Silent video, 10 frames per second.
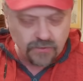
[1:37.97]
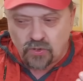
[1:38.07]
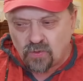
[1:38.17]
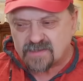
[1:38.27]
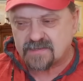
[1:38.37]

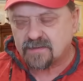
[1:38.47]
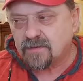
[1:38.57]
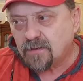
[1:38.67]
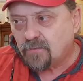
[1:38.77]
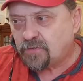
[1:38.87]
нес
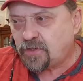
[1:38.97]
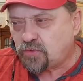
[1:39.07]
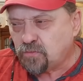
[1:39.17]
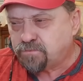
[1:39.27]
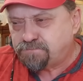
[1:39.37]
вот
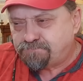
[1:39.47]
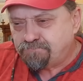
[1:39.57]
эту